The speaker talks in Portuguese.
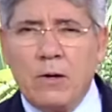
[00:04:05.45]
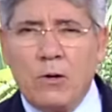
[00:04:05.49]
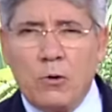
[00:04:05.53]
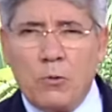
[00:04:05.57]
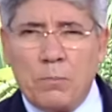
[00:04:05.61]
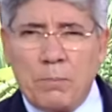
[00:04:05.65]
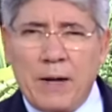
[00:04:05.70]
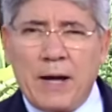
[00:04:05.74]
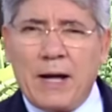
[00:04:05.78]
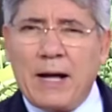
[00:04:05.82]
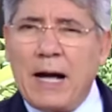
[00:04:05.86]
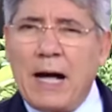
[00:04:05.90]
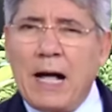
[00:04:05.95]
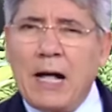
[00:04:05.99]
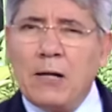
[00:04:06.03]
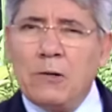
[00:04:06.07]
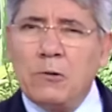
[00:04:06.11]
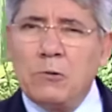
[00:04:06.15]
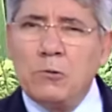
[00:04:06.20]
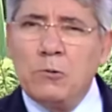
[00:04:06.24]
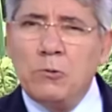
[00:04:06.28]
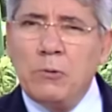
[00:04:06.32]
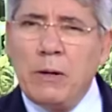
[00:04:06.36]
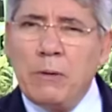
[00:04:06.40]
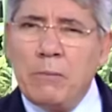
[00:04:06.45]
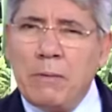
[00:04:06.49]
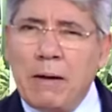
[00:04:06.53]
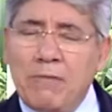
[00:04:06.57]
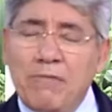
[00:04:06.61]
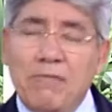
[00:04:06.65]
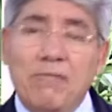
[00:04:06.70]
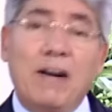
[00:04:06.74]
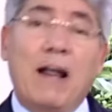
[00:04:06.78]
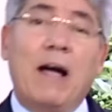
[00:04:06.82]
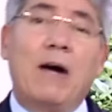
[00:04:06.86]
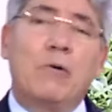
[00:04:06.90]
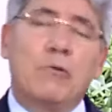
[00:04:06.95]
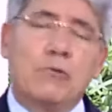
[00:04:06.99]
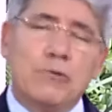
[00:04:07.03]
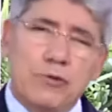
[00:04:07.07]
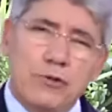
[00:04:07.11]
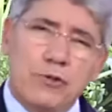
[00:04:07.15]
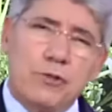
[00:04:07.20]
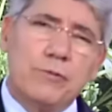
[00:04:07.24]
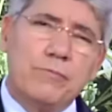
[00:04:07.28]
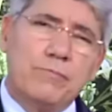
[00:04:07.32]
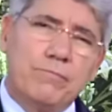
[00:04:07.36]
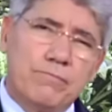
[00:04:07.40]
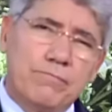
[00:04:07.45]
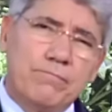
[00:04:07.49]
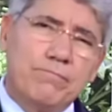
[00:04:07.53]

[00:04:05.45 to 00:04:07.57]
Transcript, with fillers: O pecado é uma fraude.